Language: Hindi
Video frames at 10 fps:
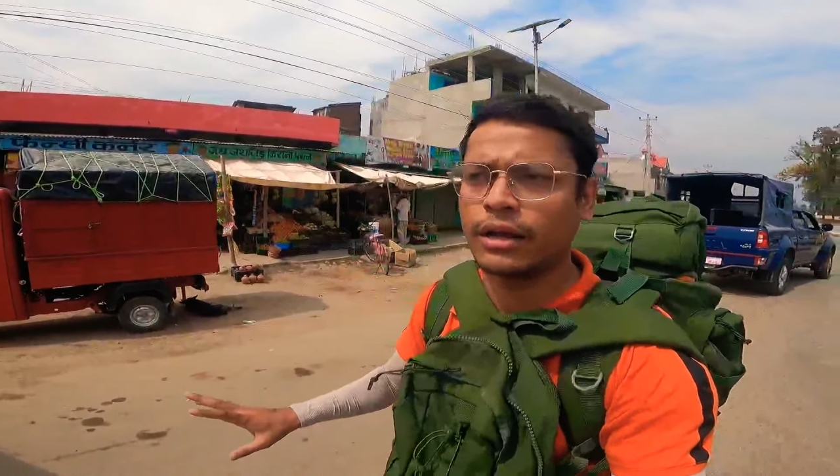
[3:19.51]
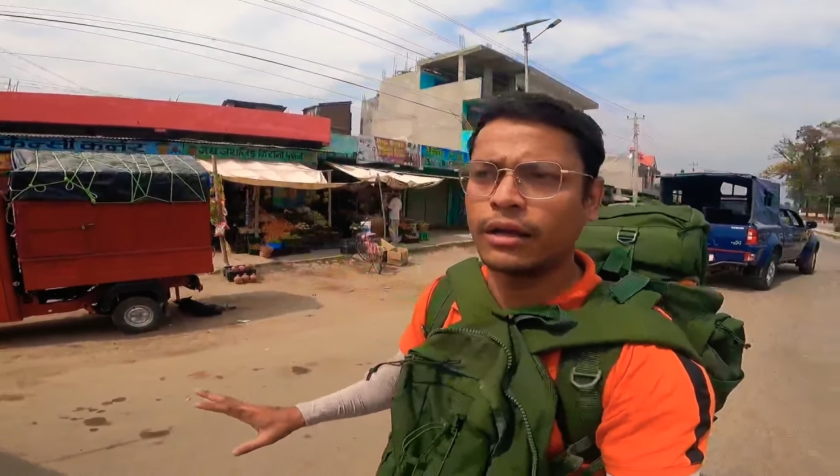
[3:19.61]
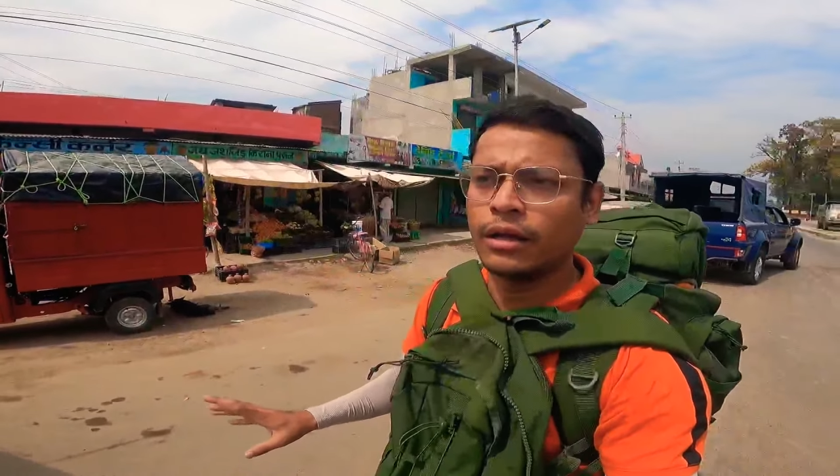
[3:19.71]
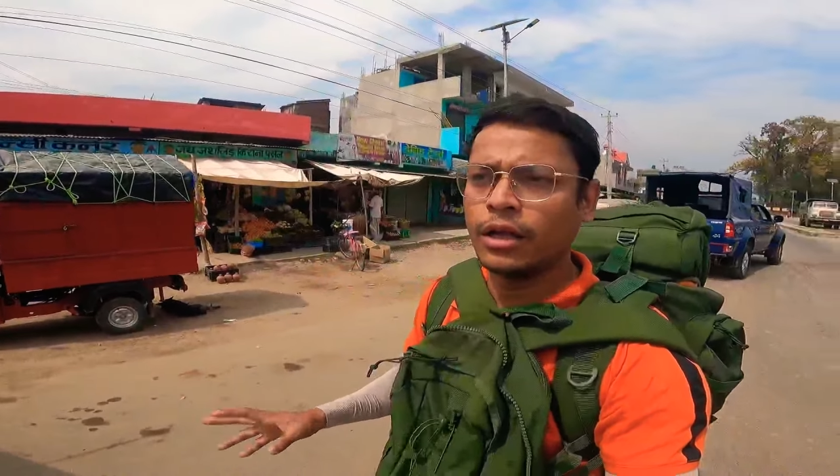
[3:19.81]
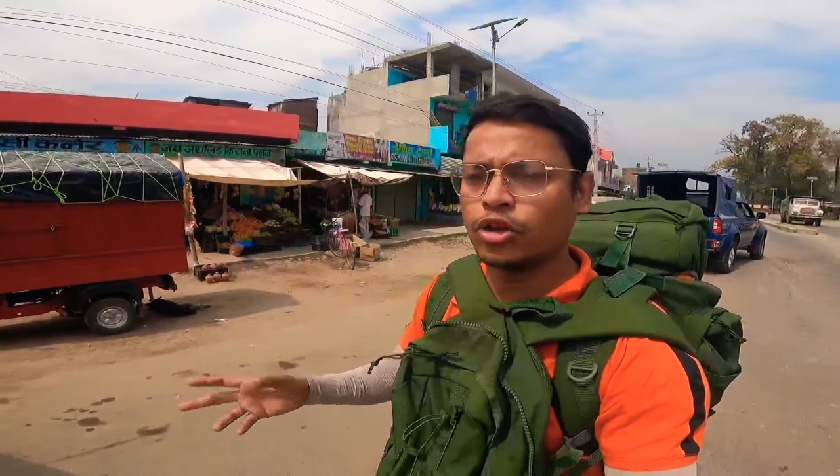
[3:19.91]
रहे
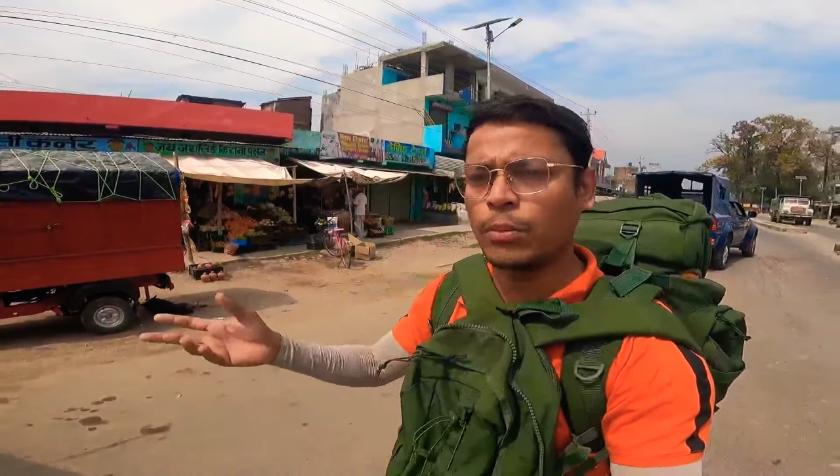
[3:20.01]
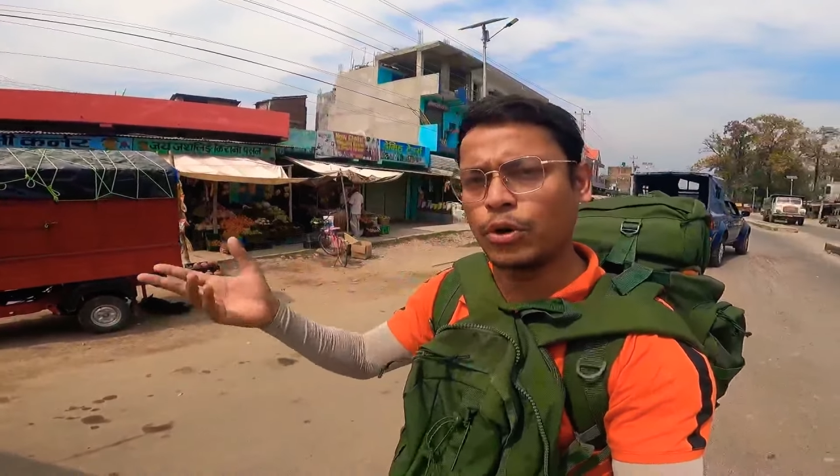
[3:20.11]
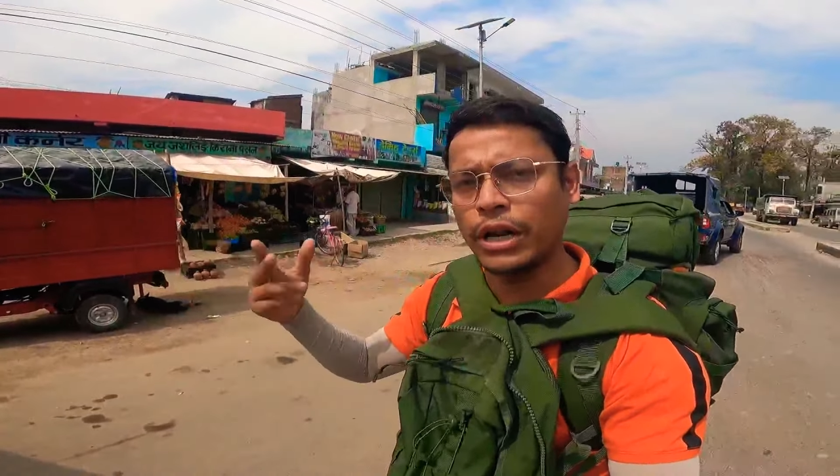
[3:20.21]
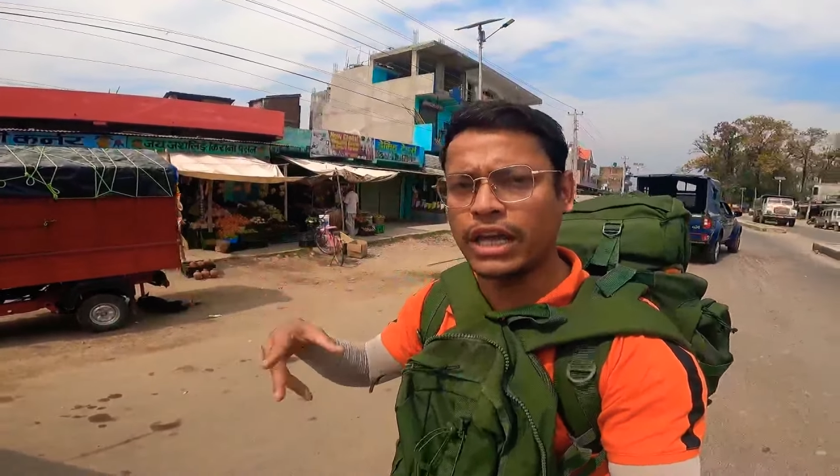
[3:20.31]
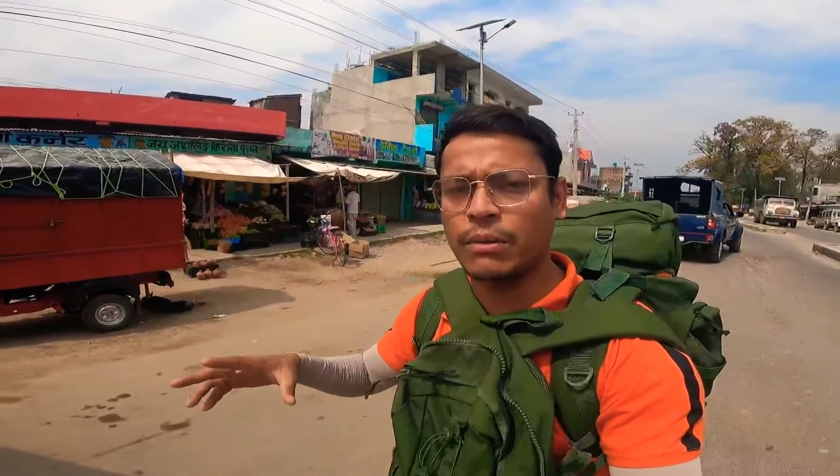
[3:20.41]
हैं तो
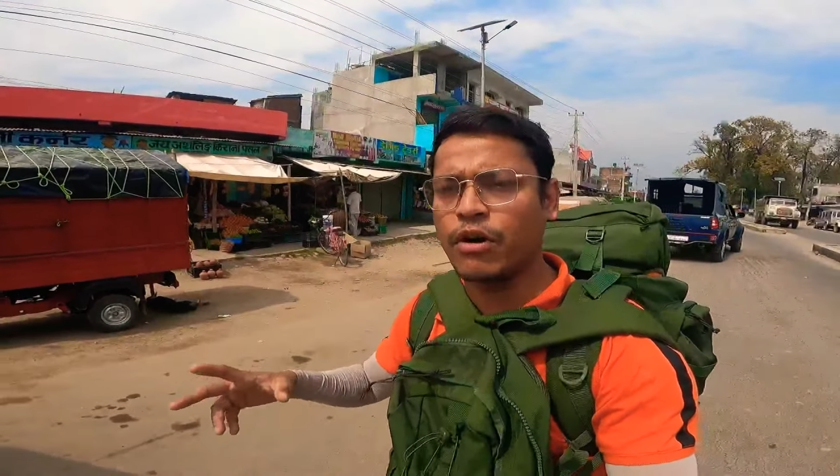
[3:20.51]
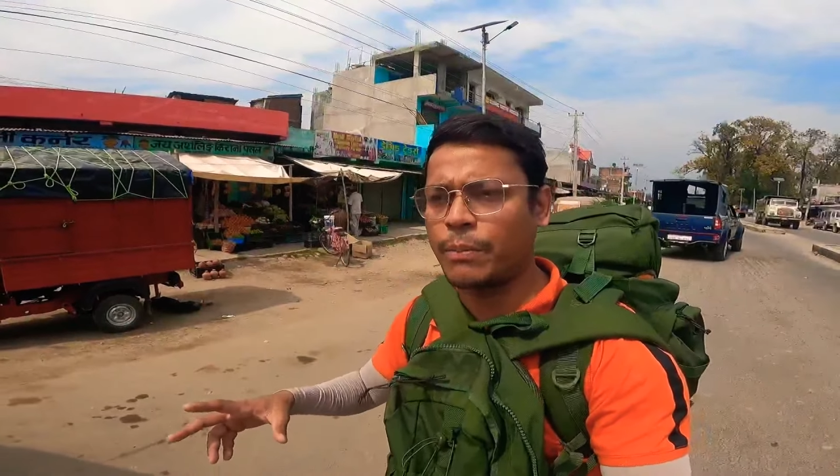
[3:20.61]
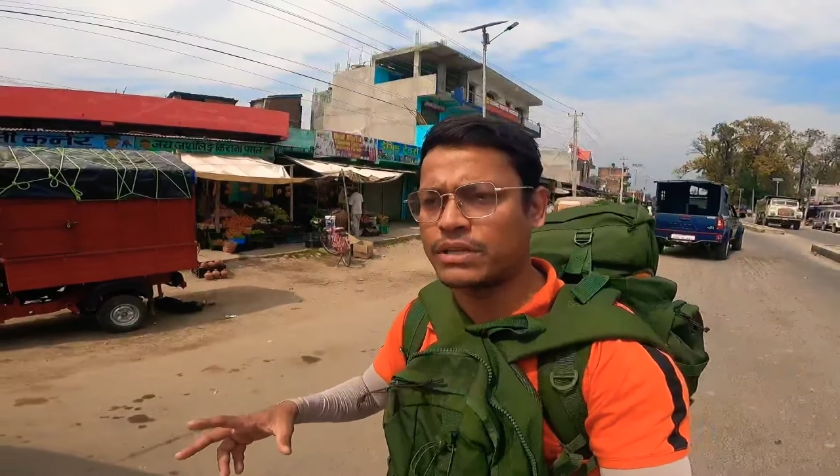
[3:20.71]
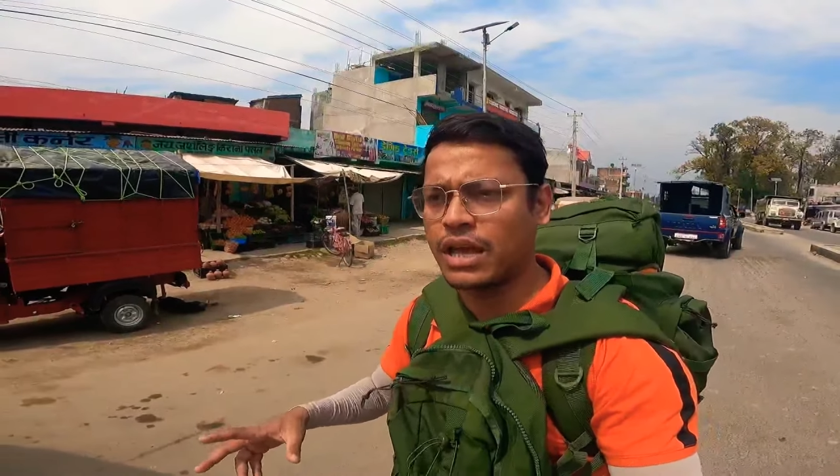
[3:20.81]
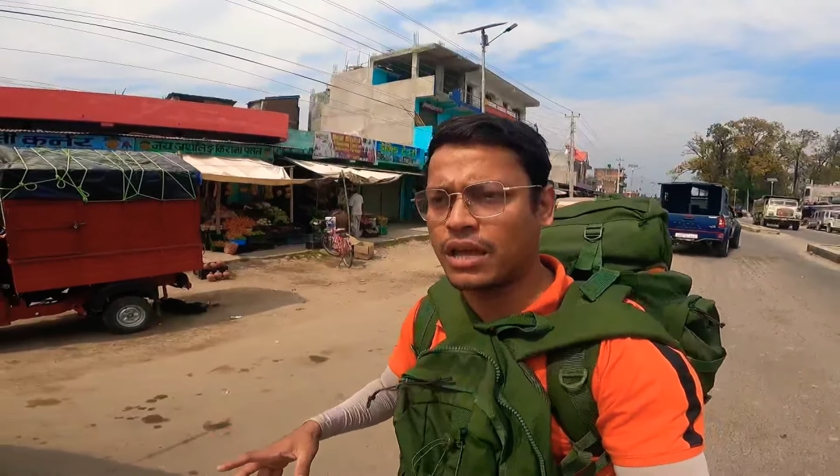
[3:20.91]
हमको लेके भी
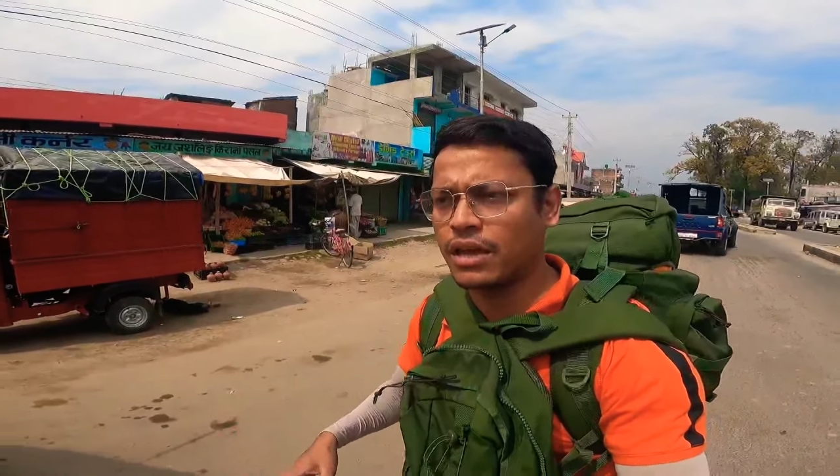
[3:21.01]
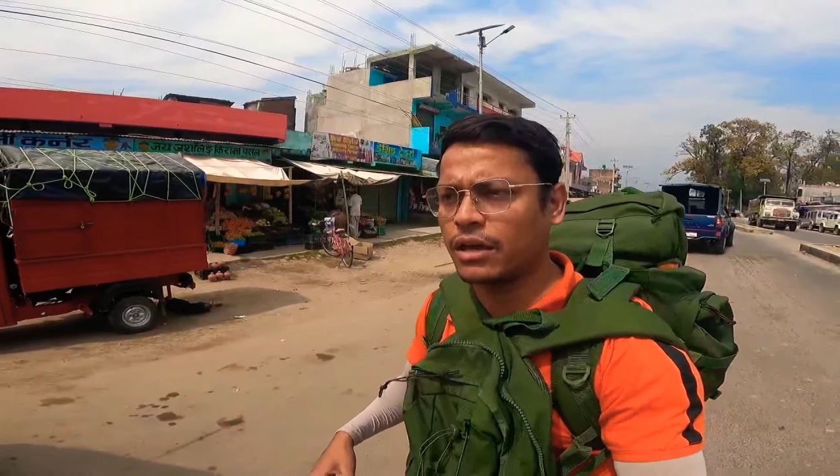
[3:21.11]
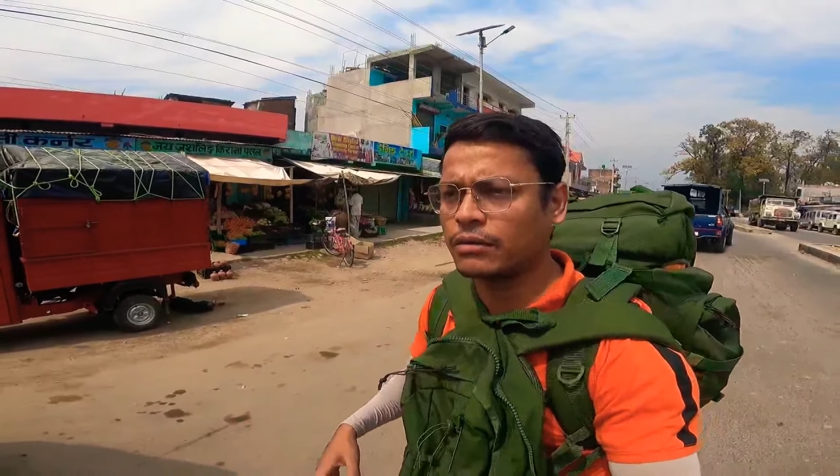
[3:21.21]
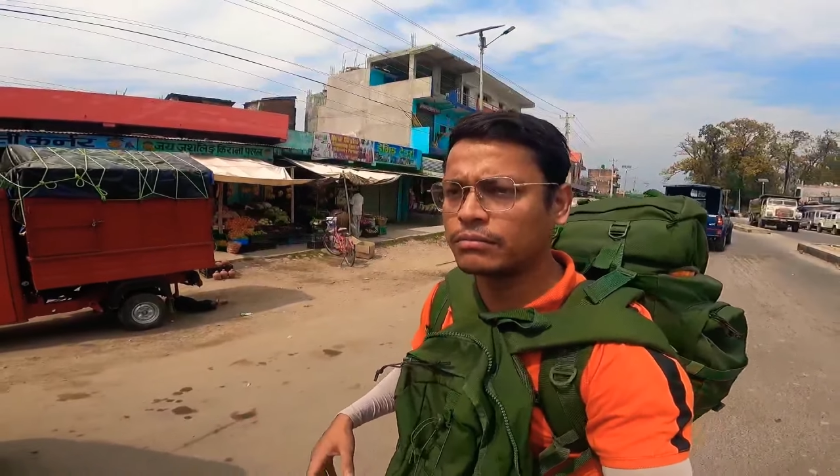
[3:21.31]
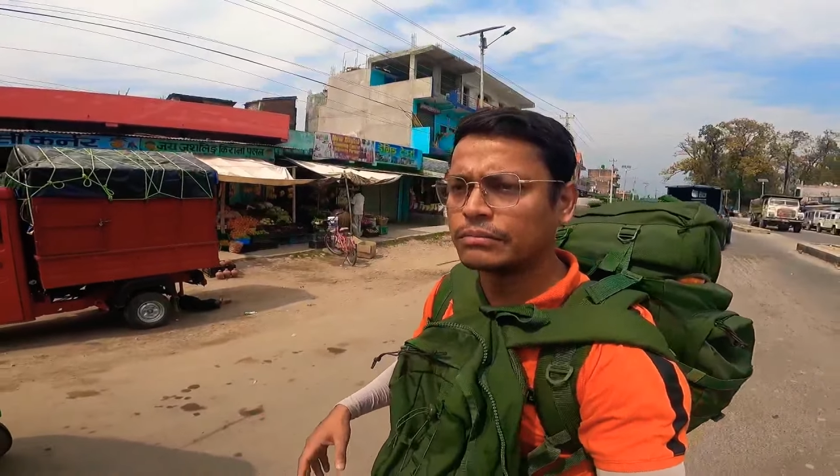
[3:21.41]
वापस आएंगे
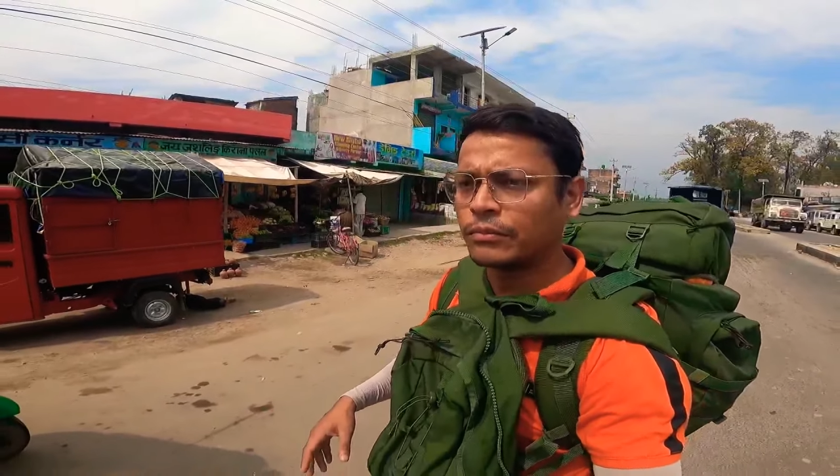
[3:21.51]
ये